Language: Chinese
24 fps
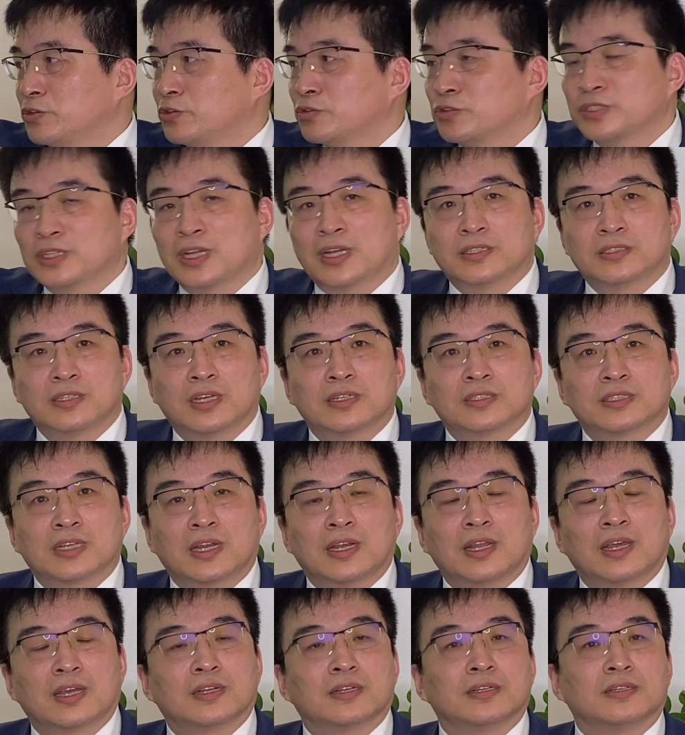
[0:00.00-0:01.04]
又下降下
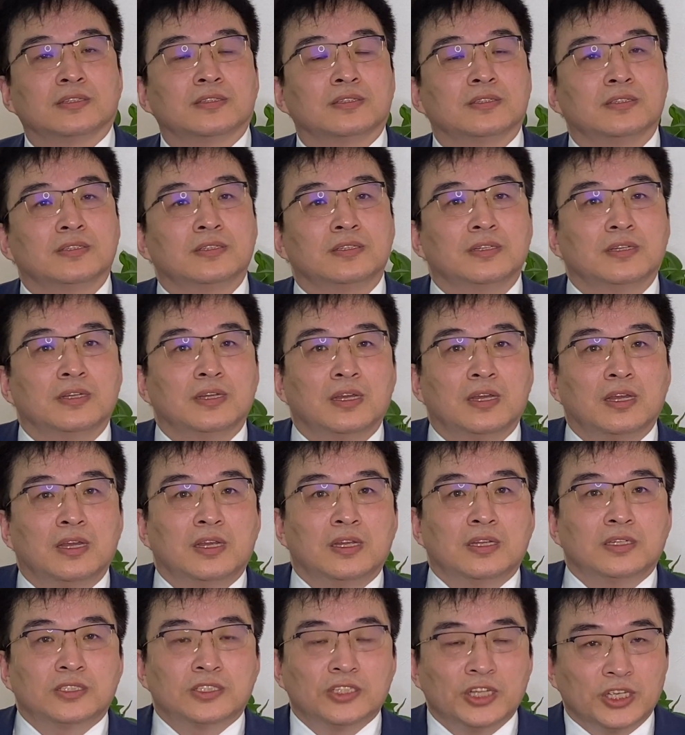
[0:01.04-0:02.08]
来了。
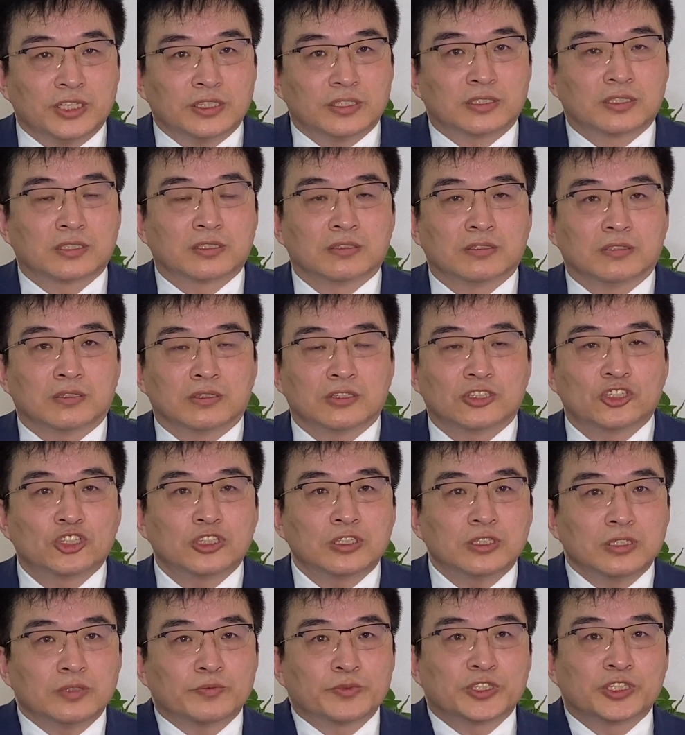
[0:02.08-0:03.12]
这一次
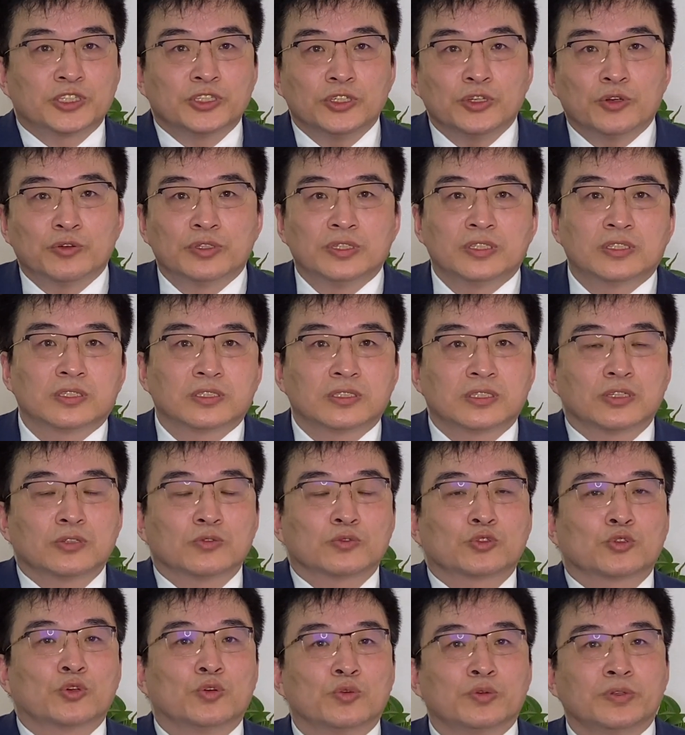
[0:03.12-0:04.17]
是不是又一次这种
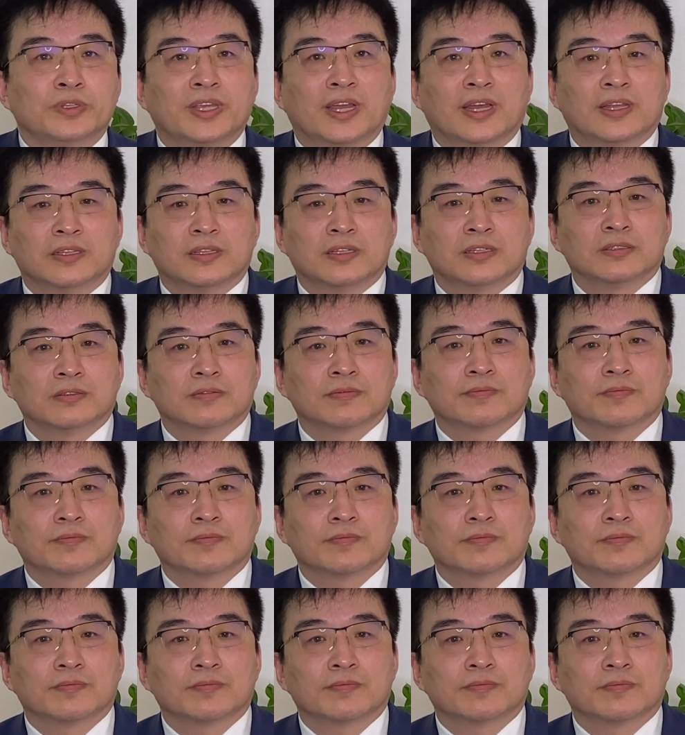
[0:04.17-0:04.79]
重演呢？